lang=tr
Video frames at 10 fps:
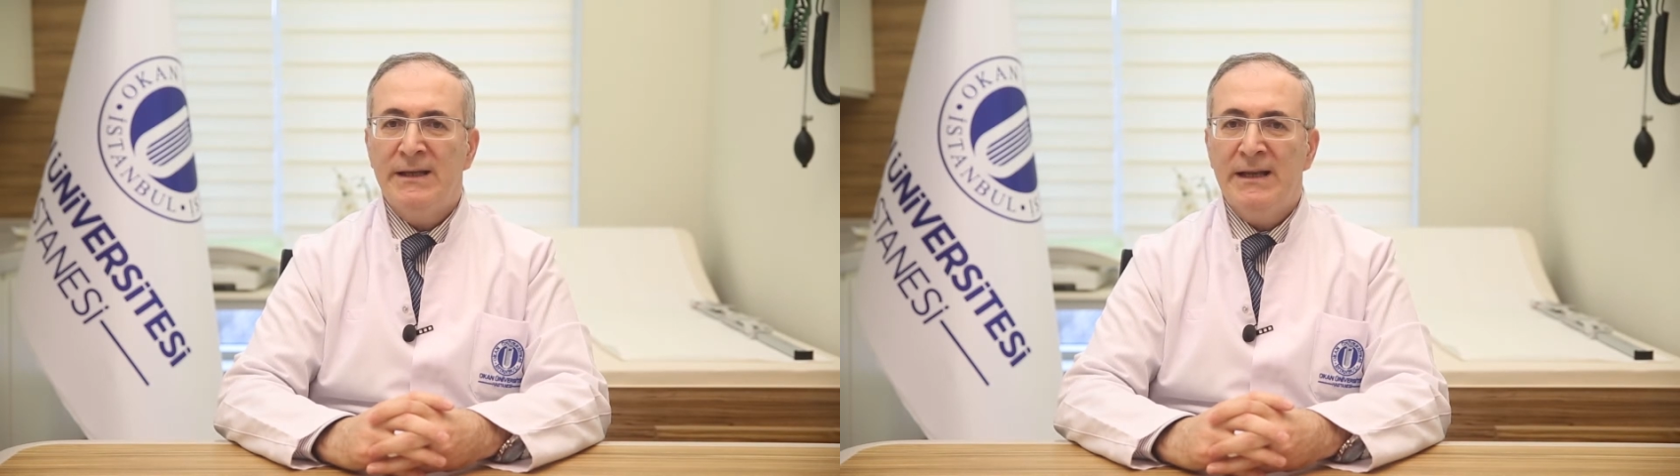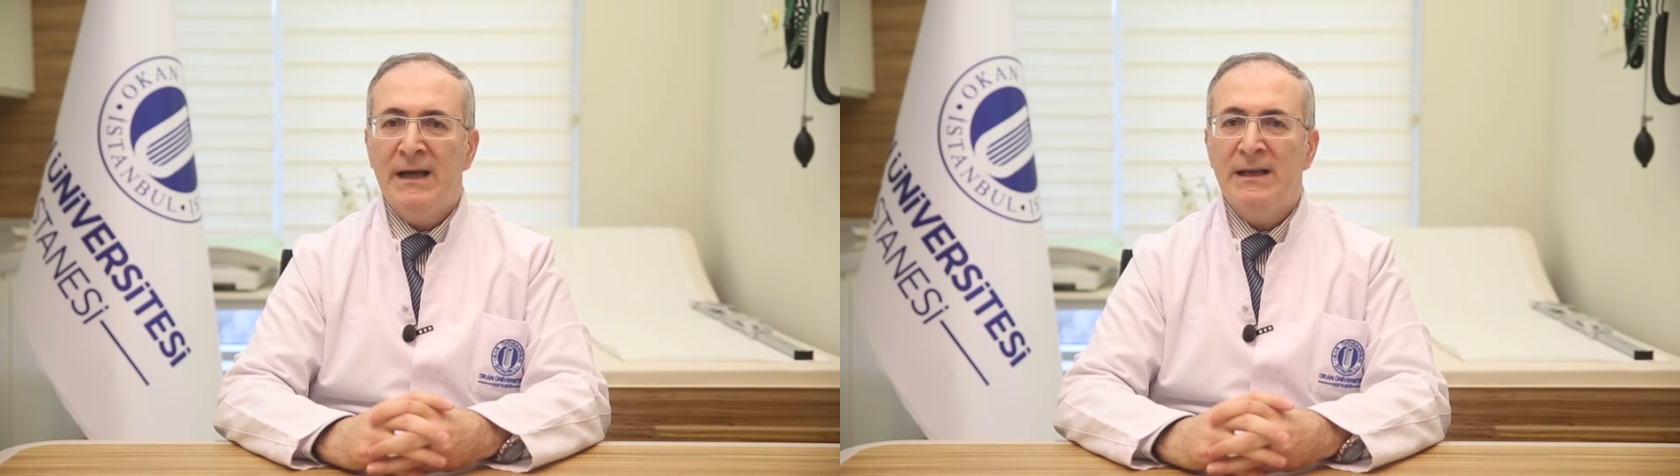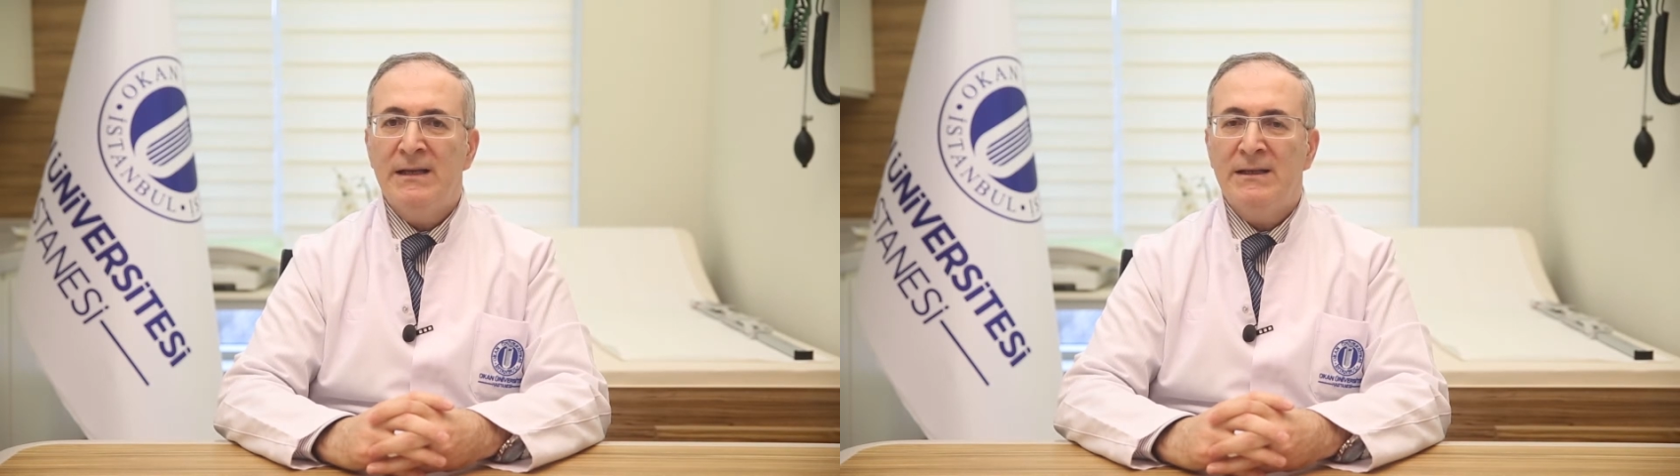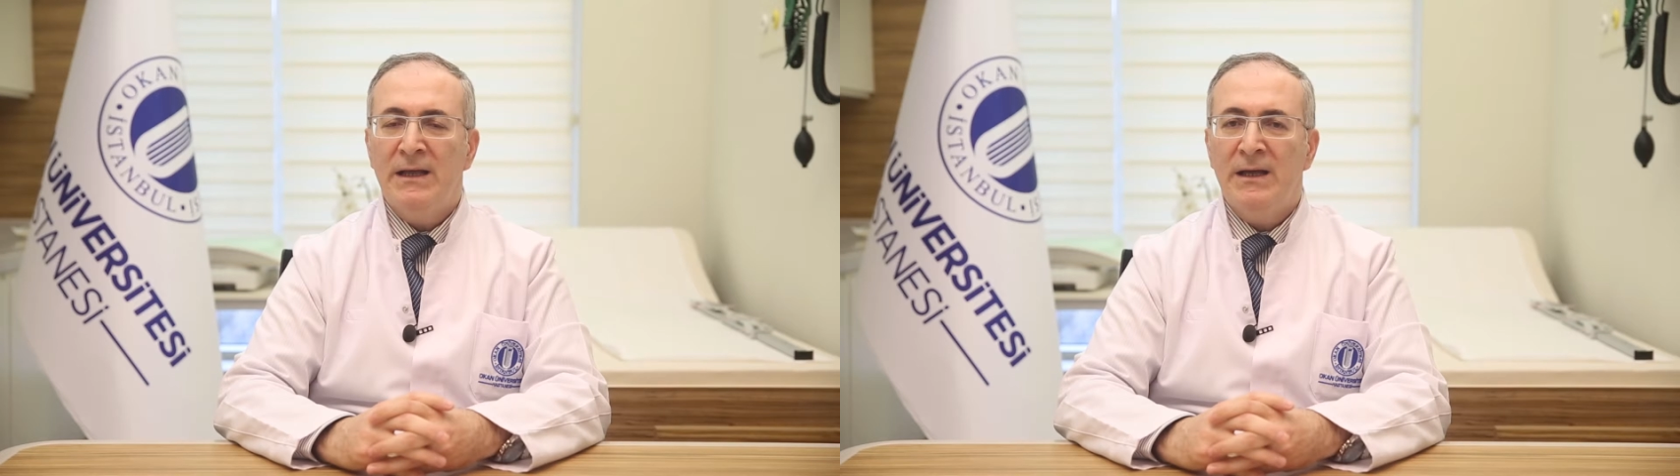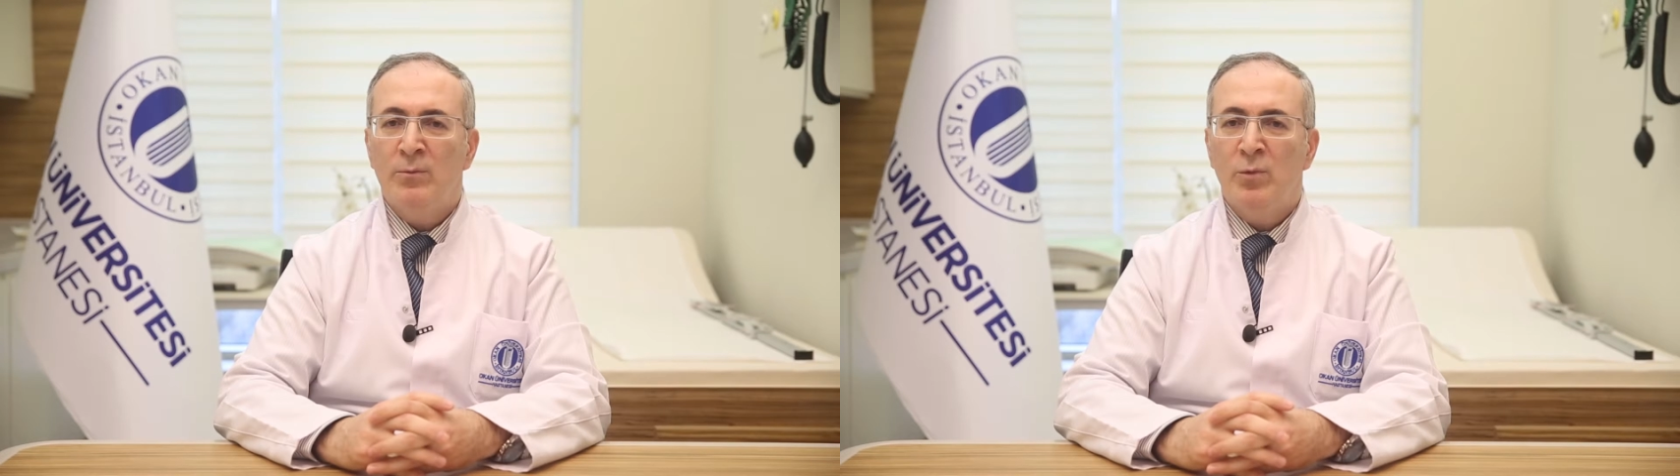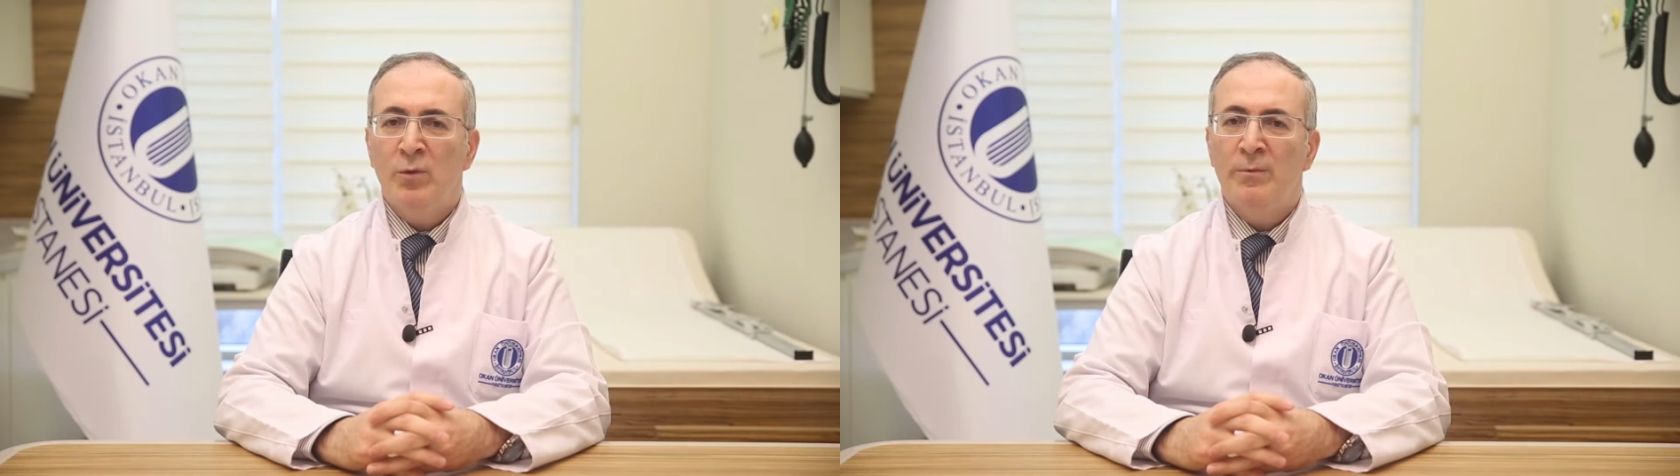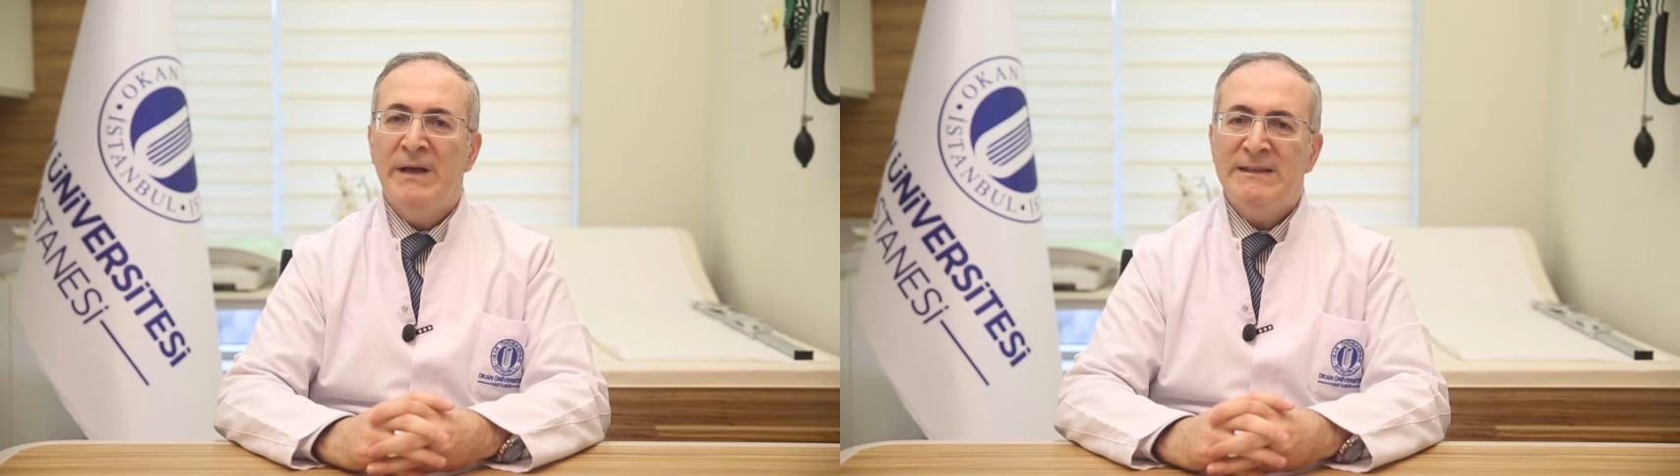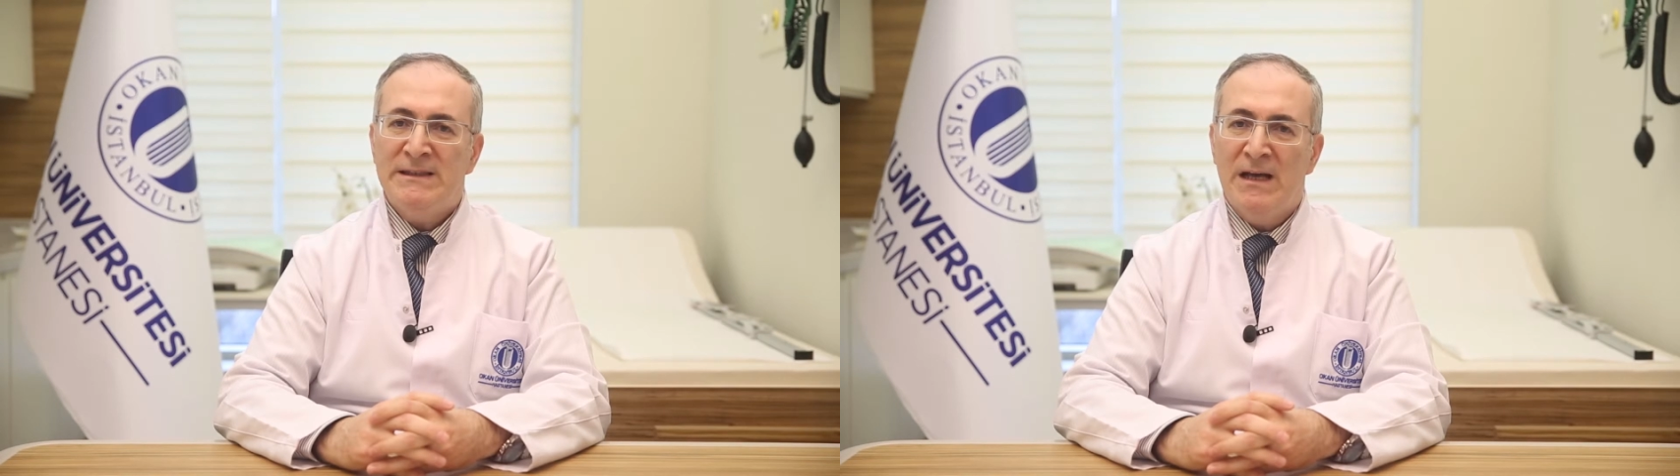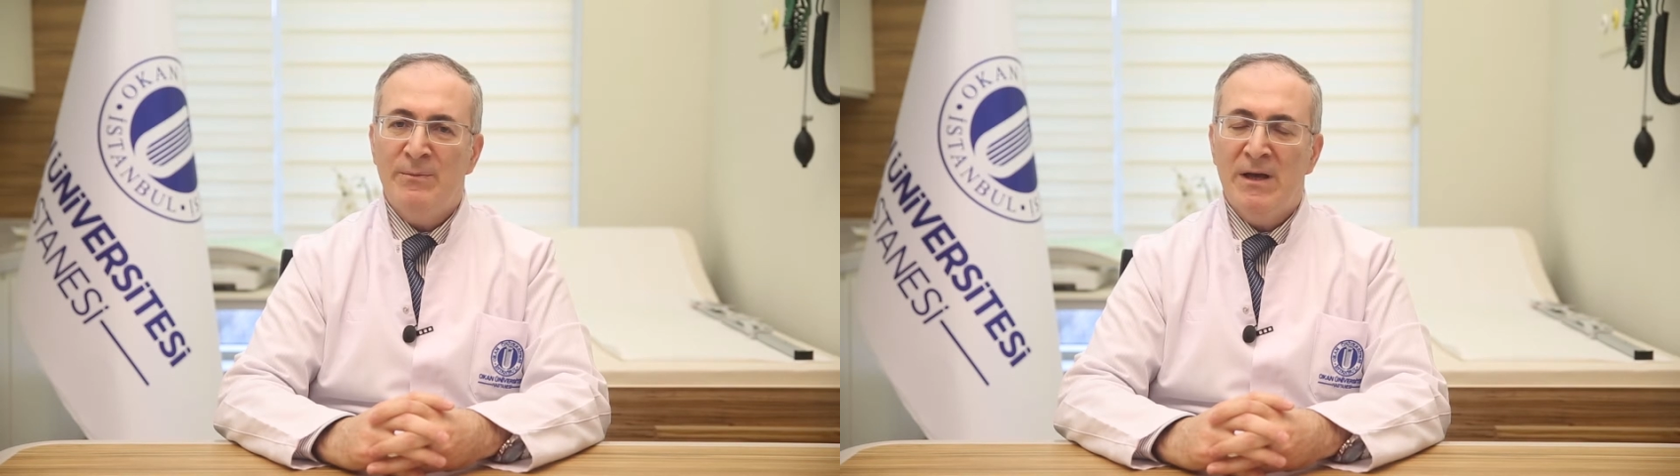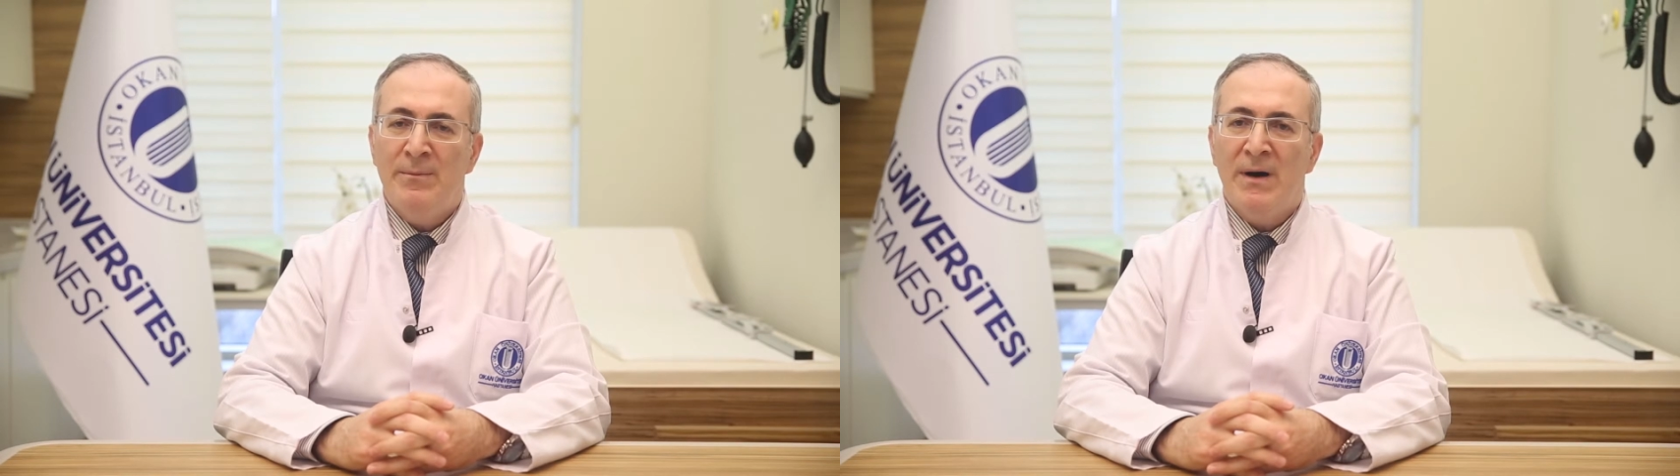Genellikle bu
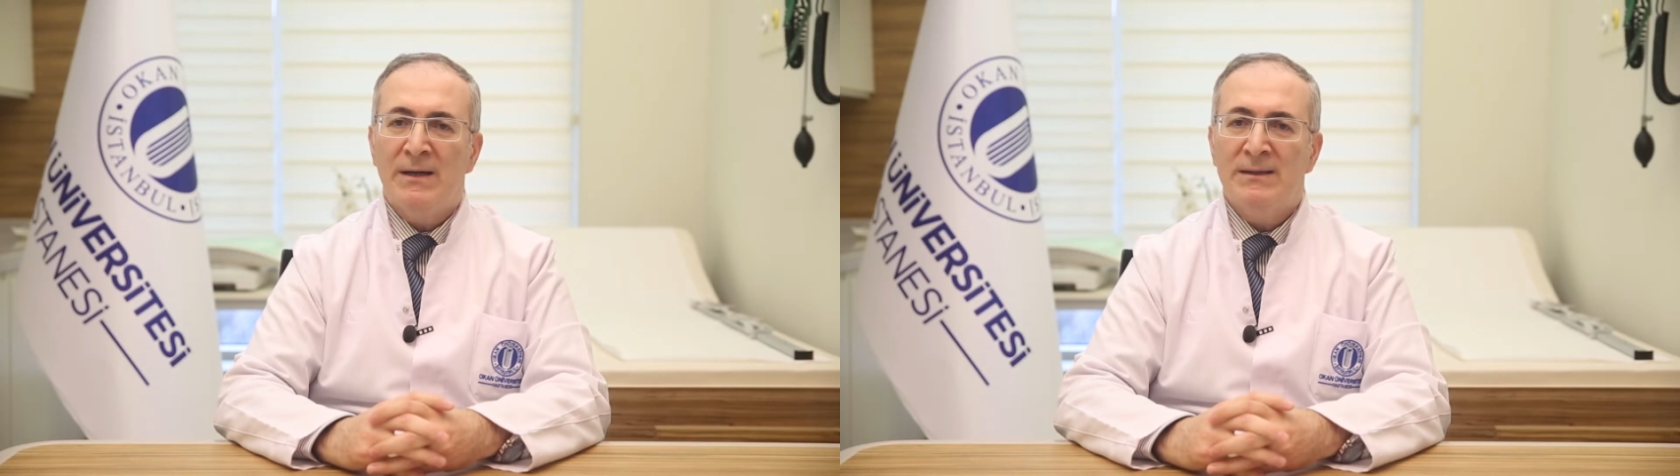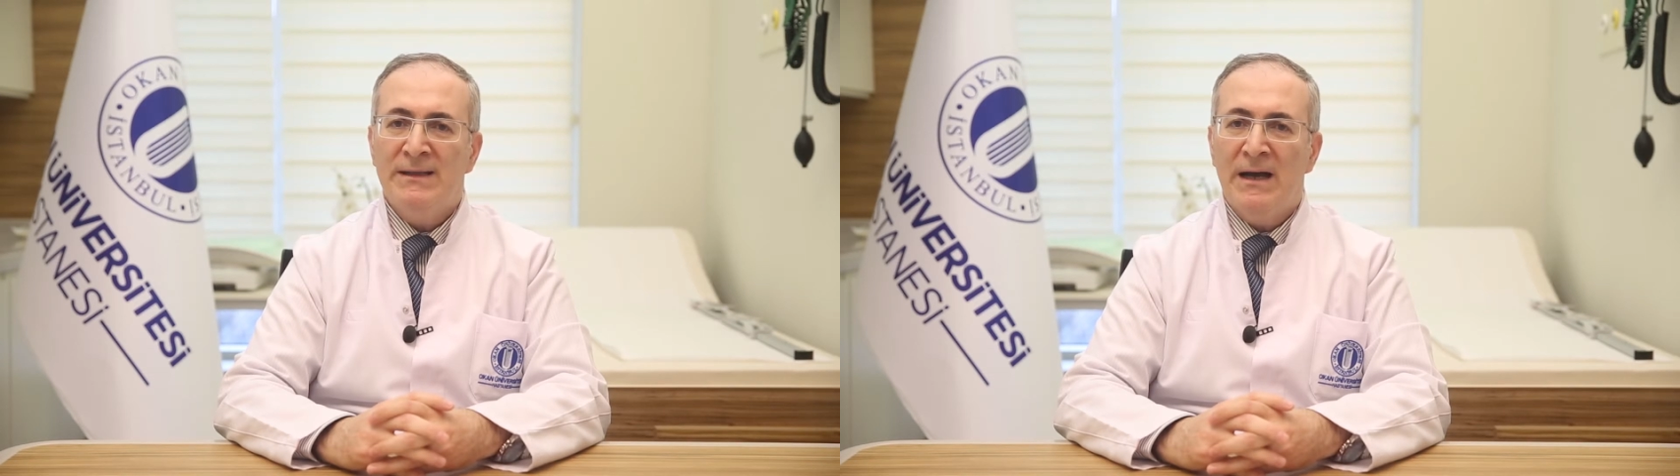beslenmeye bağlı